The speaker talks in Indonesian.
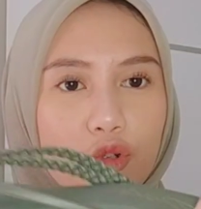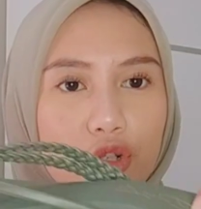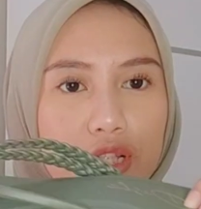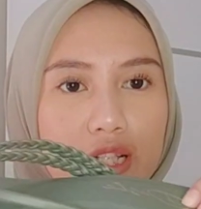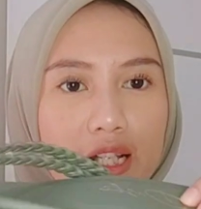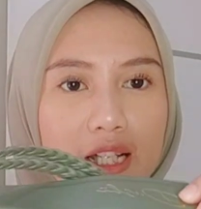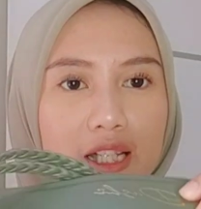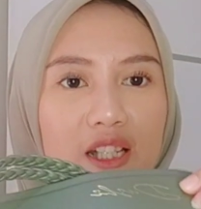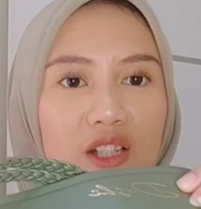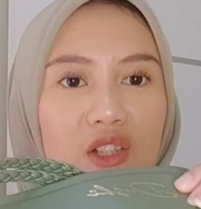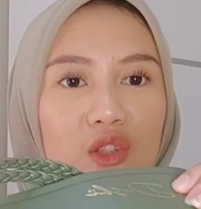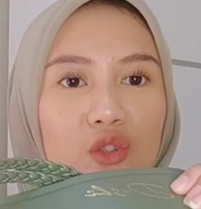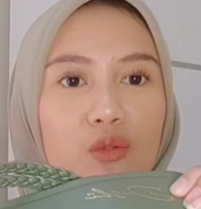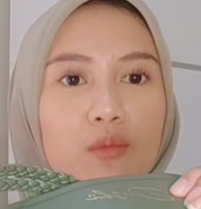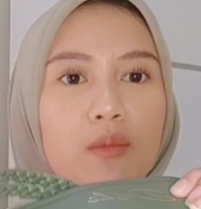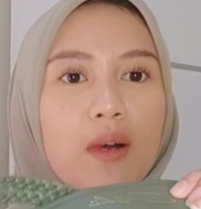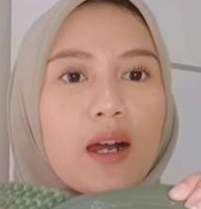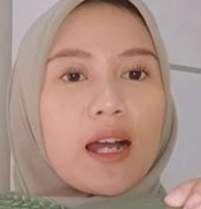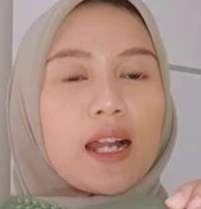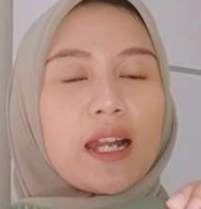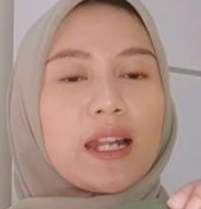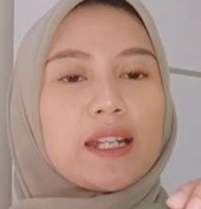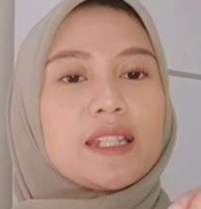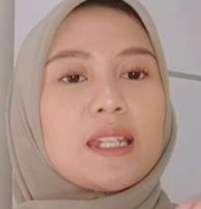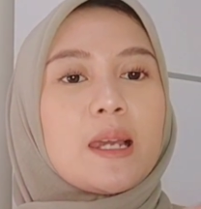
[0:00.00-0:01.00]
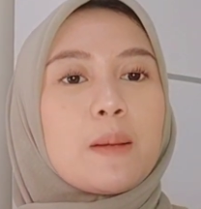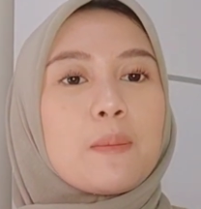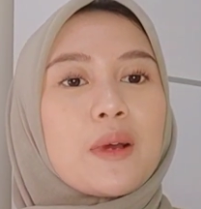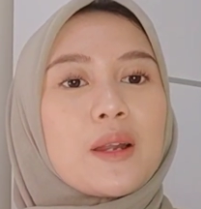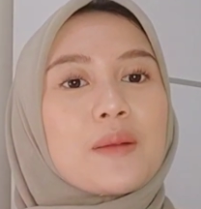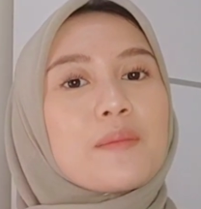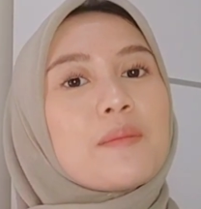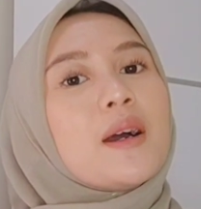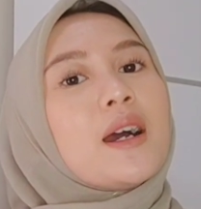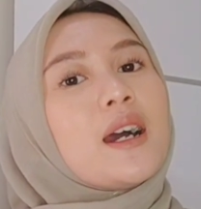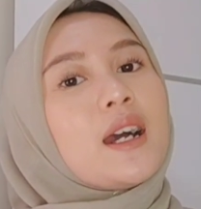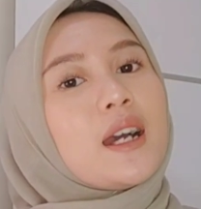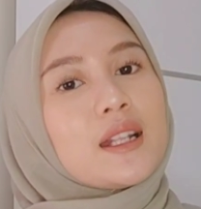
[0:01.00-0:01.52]
busa gitu bakalan nyaman
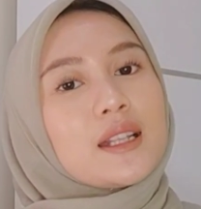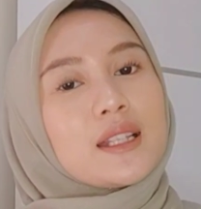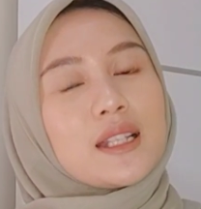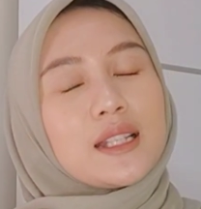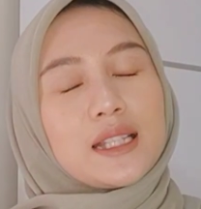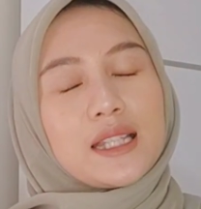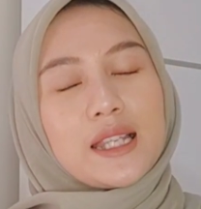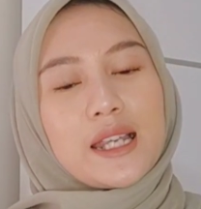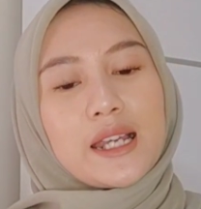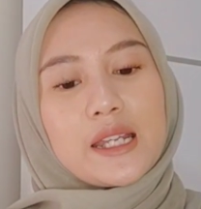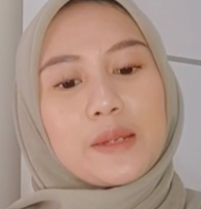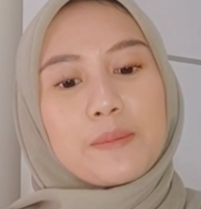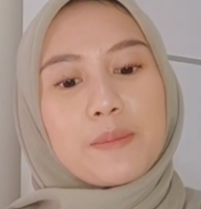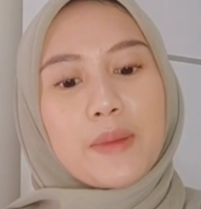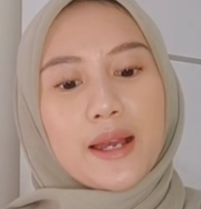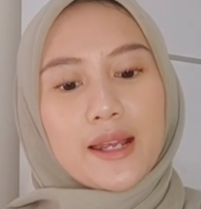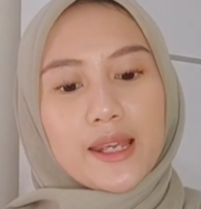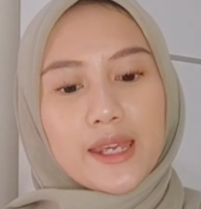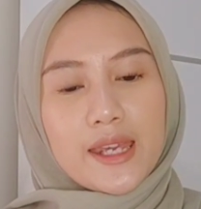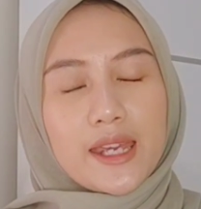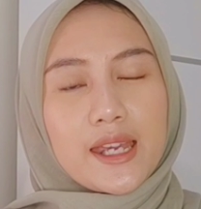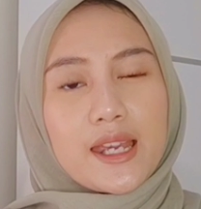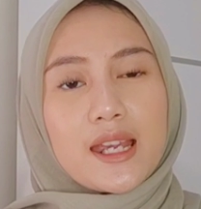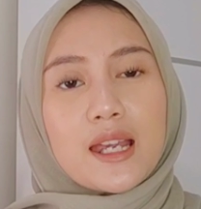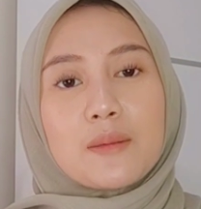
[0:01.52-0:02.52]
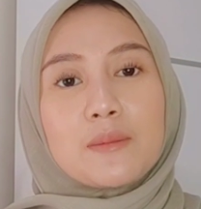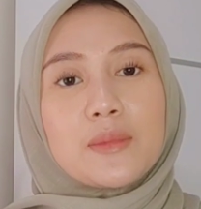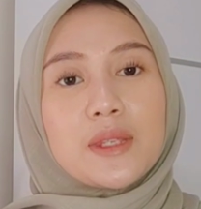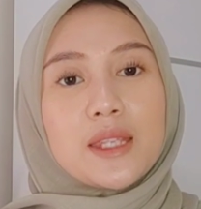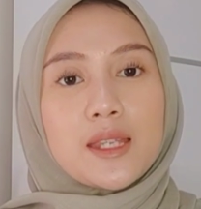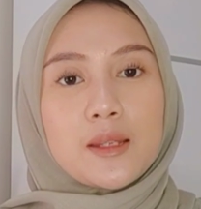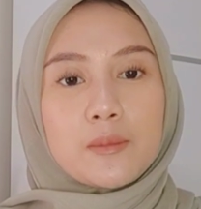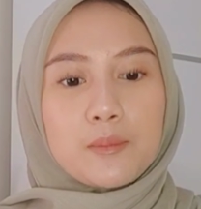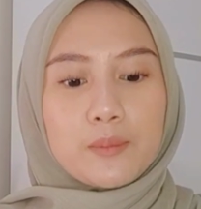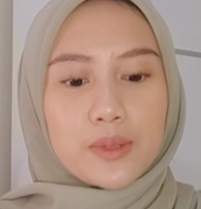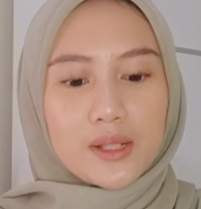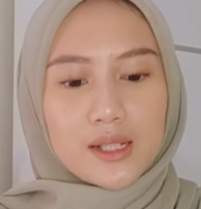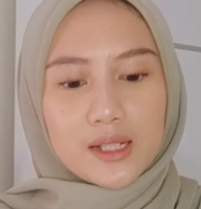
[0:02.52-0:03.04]
banget ketika dipakai nggak
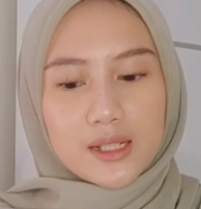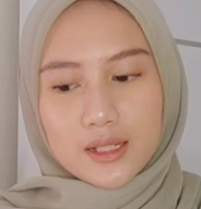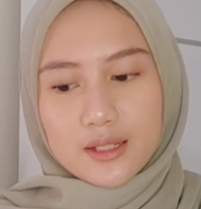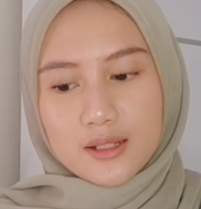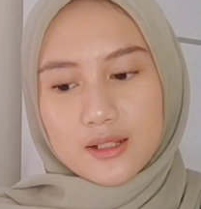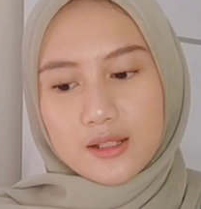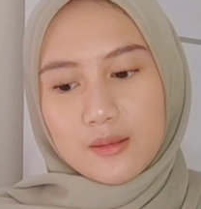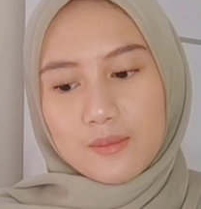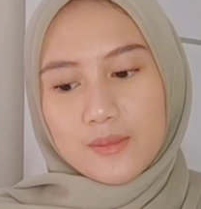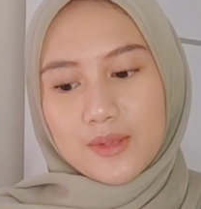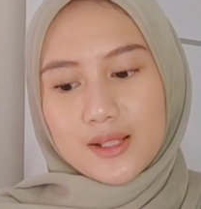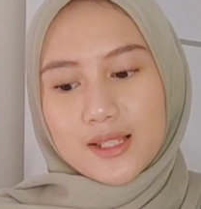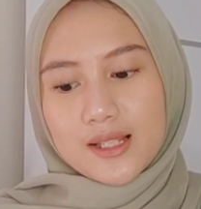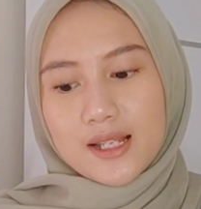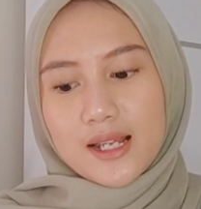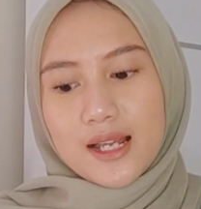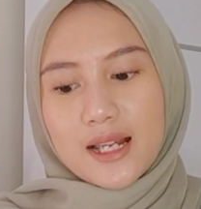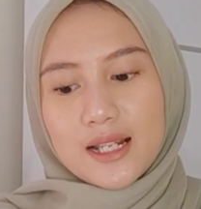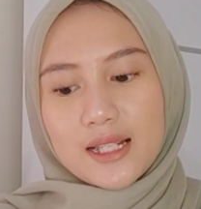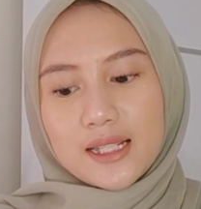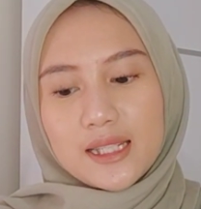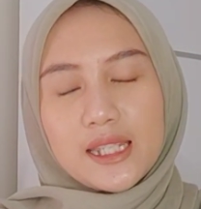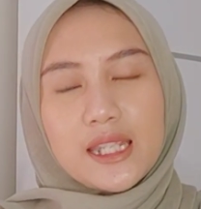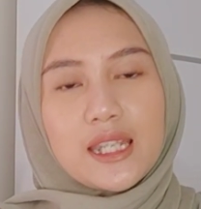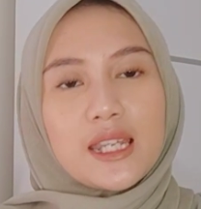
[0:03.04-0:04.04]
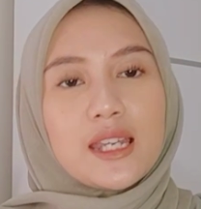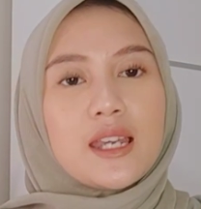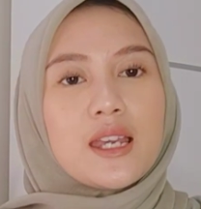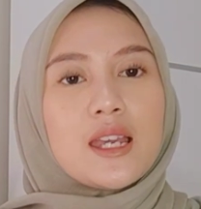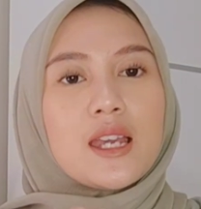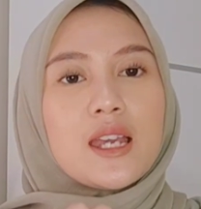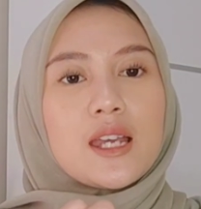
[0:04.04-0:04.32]
bikin pegal sama sekali